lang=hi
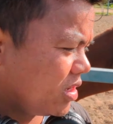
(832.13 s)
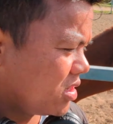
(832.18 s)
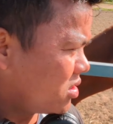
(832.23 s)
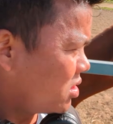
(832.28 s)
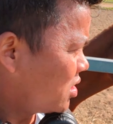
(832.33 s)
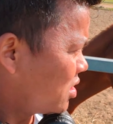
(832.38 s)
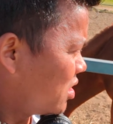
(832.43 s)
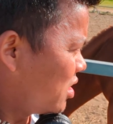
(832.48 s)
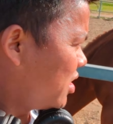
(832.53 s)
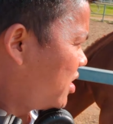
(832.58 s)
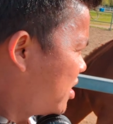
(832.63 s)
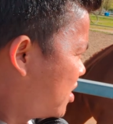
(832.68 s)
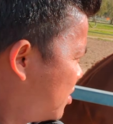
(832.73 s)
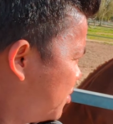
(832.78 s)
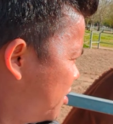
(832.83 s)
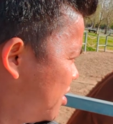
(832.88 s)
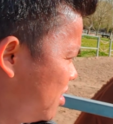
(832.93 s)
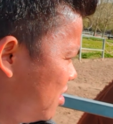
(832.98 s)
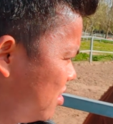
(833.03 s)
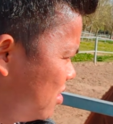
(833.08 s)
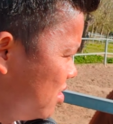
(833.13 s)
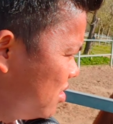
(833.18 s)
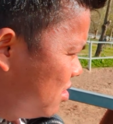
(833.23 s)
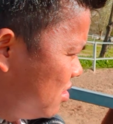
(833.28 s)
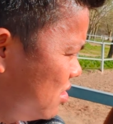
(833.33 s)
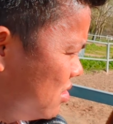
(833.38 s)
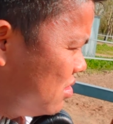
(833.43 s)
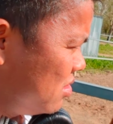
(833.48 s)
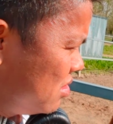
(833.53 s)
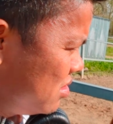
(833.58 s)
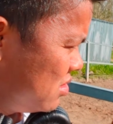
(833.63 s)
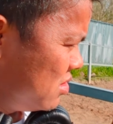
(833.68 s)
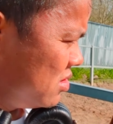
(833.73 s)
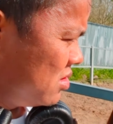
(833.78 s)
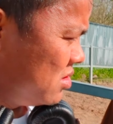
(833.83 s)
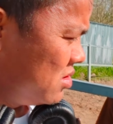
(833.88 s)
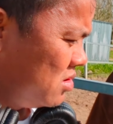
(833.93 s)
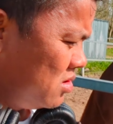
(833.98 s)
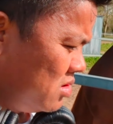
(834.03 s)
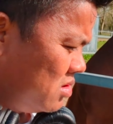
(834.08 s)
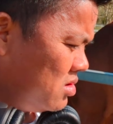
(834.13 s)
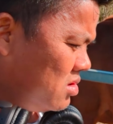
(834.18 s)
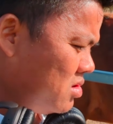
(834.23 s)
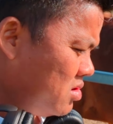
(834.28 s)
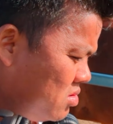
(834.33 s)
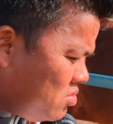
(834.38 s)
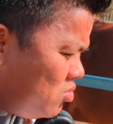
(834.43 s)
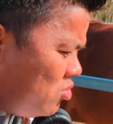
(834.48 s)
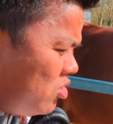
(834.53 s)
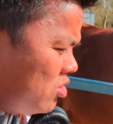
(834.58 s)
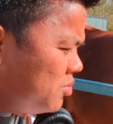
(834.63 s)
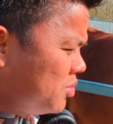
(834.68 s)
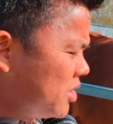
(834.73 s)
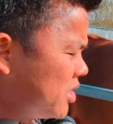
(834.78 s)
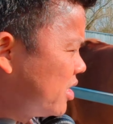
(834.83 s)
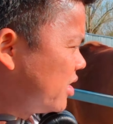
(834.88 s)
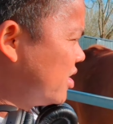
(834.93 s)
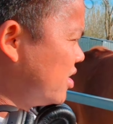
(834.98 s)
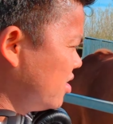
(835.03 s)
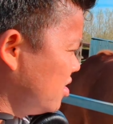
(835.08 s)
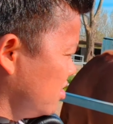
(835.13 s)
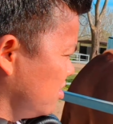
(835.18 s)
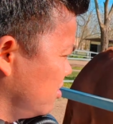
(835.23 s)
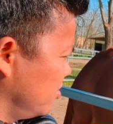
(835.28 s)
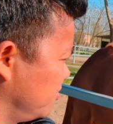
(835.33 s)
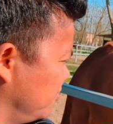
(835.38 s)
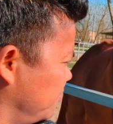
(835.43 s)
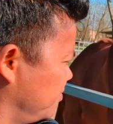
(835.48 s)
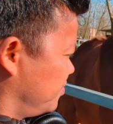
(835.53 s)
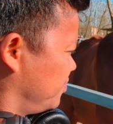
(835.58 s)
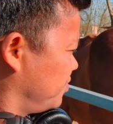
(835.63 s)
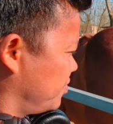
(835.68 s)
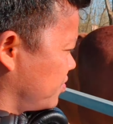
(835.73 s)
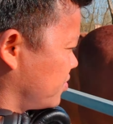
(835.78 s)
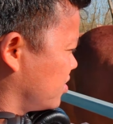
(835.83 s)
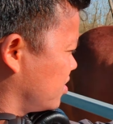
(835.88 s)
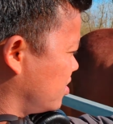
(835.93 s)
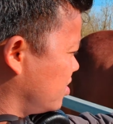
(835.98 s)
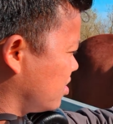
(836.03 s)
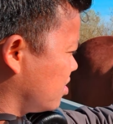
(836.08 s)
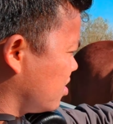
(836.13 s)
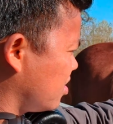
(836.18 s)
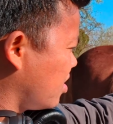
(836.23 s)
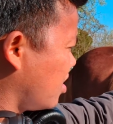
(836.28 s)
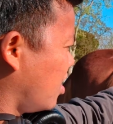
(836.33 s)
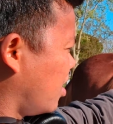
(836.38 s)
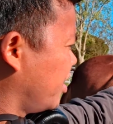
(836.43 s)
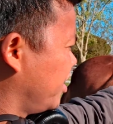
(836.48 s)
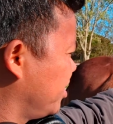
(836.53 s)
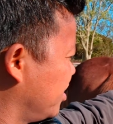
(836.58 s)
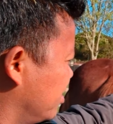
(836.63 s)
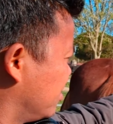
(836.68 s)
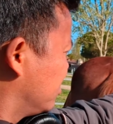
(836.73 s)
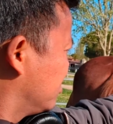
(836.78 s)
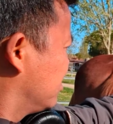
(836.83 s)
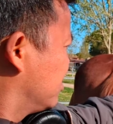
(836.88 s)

एक साथ नहीं देखा मैंने बहुत बड़ा है ये कितना हाइट है